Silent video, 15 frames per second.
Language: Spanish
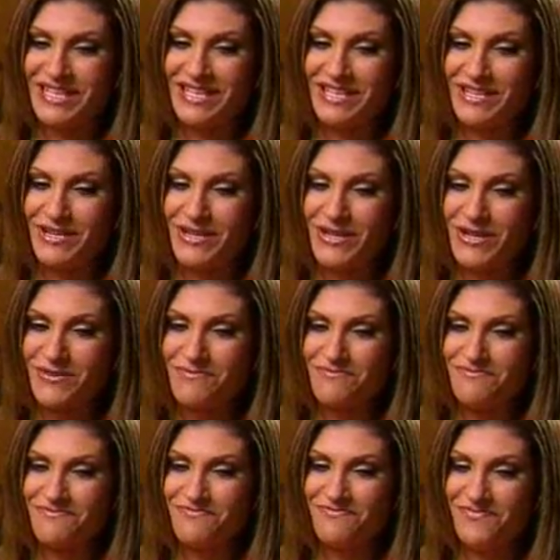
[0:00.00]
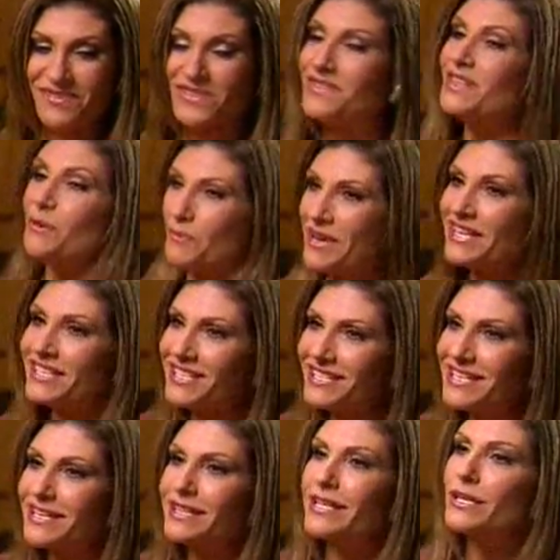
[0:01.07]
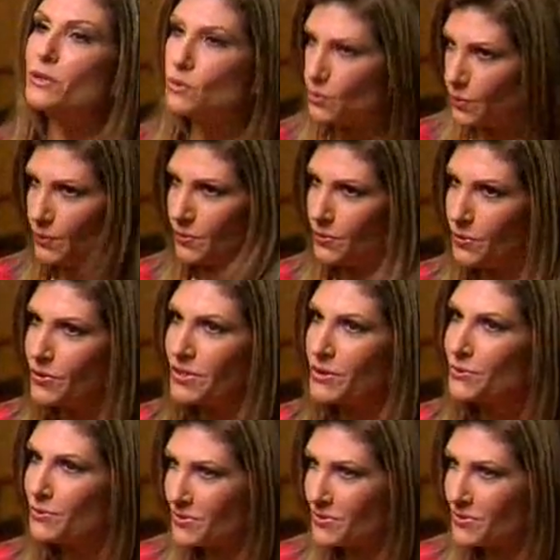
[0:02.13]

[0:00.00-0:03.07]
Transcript: eh, te voy a tratar de tú, no de